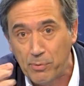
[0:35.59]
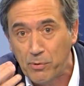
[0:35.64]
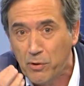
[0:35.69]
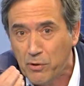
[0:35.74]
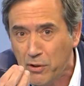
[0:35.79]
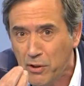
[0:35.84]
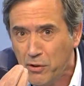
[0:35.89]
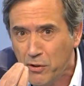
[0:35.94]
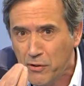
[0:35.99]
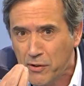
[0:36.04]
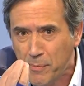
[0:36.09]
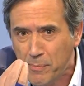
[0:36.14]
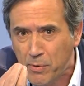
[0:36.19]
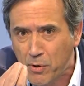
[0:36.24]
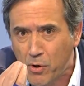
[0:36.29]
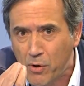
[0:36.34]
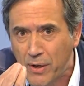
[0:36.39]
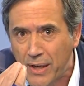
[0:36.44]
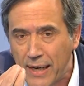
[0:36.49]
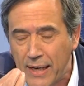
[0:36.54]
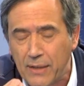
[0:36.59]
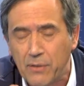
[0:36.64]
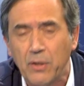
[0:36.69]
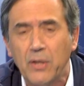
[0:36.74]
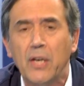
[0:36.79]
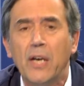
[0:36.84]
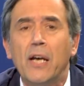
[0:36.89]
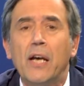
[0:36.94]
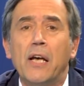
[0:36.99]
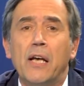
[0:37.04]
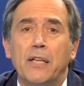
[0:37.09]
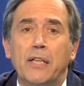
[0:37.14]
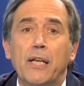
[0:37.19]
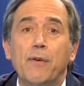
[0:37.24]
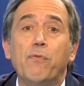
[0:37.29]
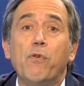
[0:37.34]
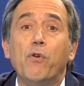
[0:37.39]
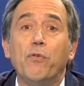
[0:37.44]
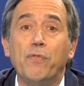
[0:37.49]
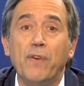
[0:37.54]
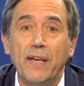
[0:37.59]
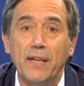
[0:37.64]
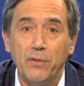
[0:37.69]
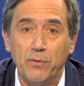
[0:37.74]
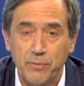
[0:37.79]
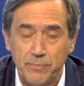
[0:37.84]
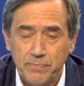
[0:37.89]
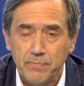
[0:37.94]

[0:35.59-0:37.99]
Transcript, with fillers: Estou dando um exemplo concreto, devolvendo